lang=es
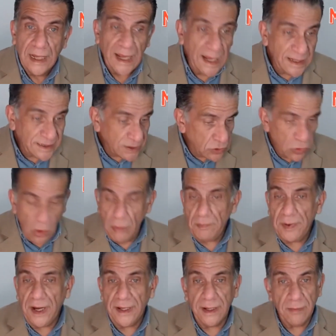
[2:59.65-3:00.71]
Es
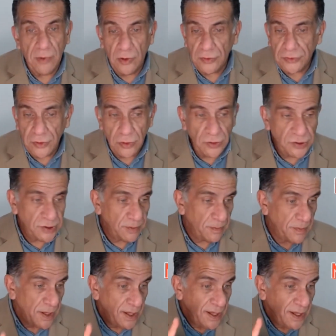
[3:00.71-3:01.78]
compra de votos,
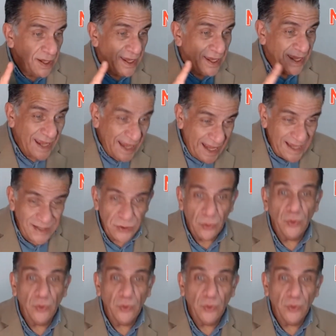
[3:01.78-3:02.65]
es